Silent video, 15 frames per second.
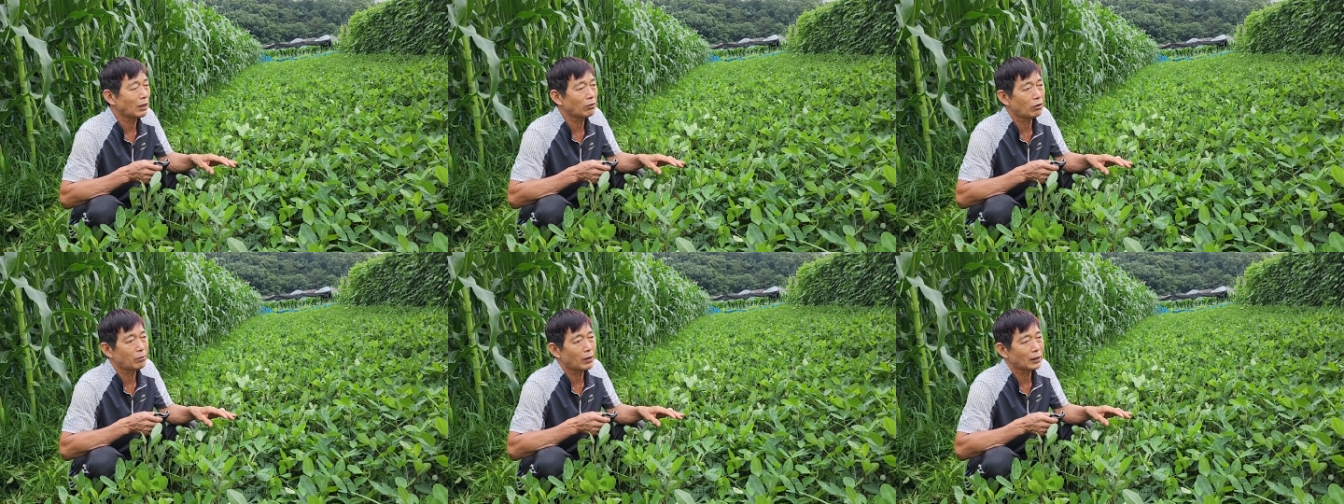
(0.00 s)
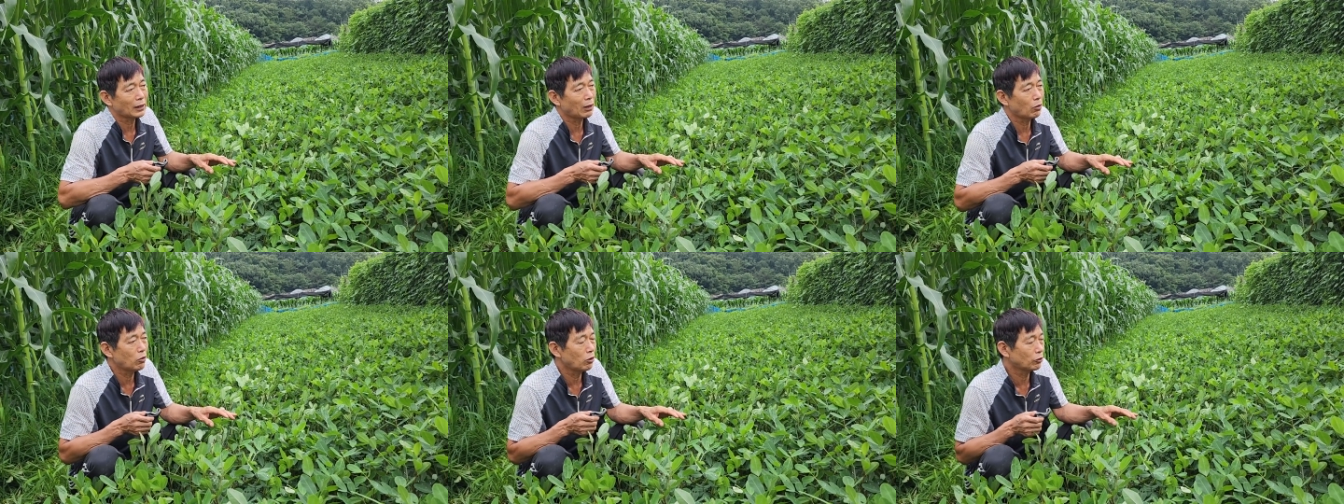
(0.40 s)
4월
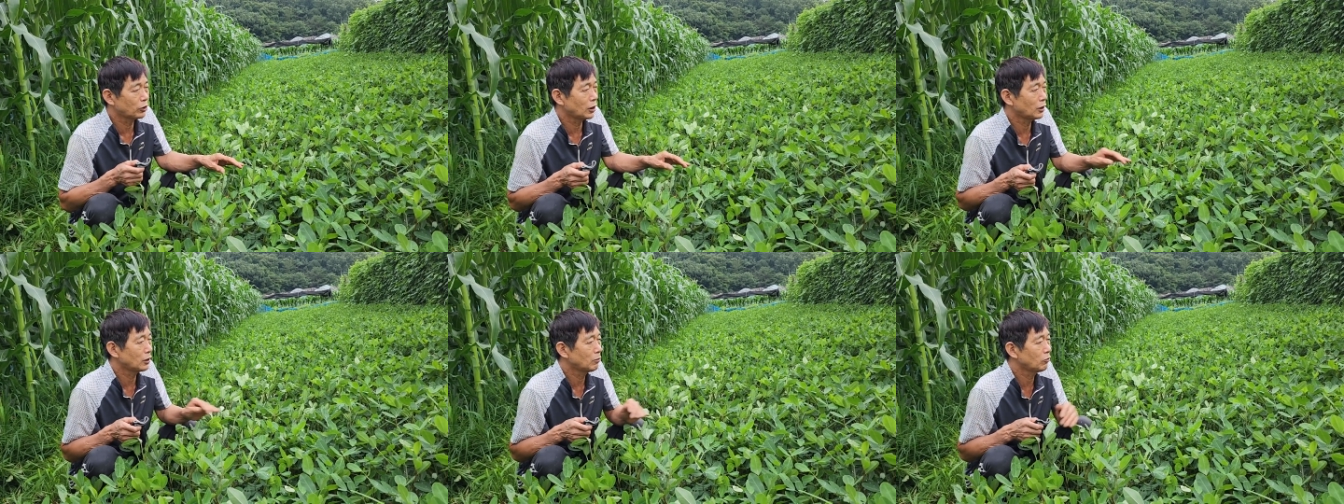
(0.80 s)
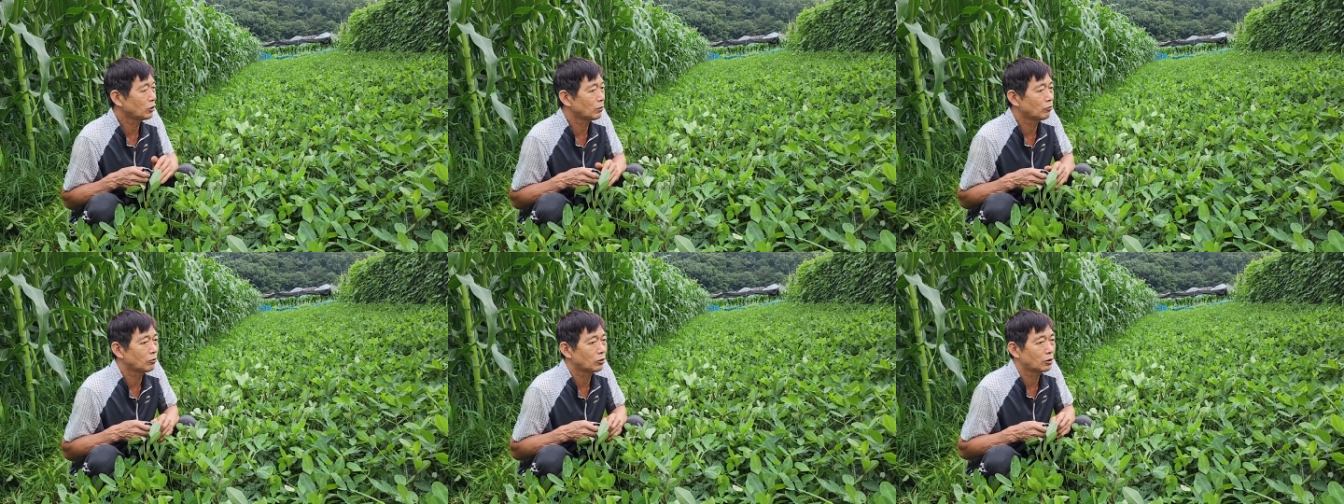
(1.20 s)
말이나 5월 초에
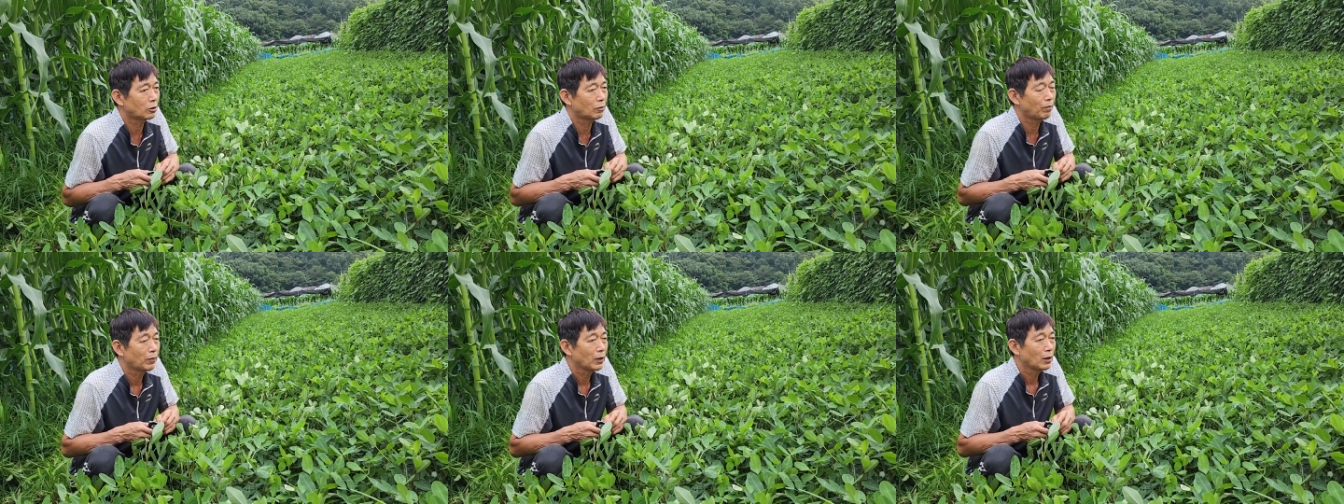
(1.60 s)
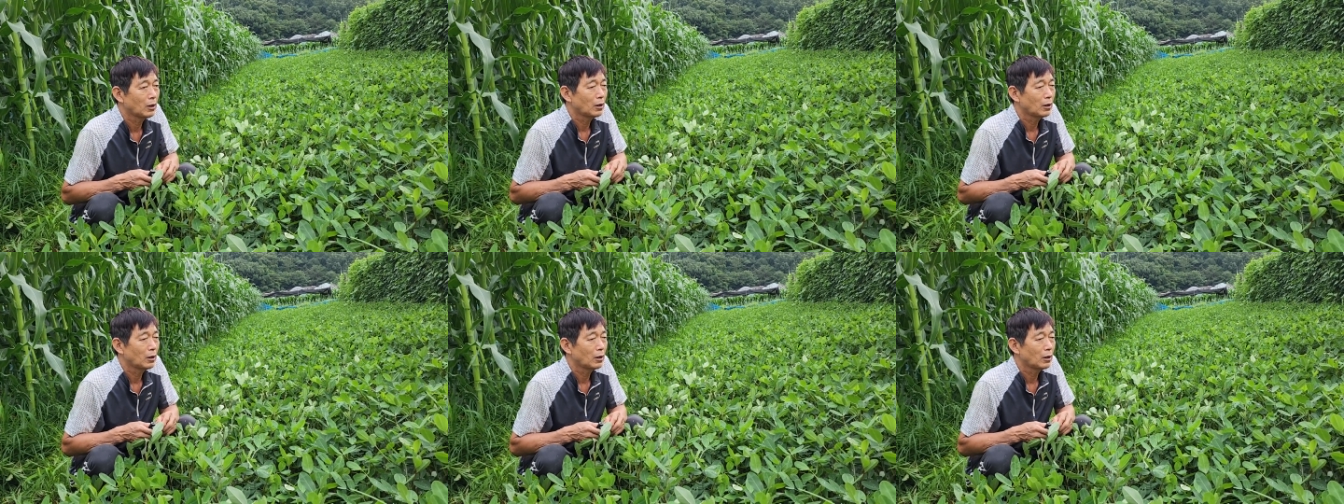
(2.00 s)
심으신 분들은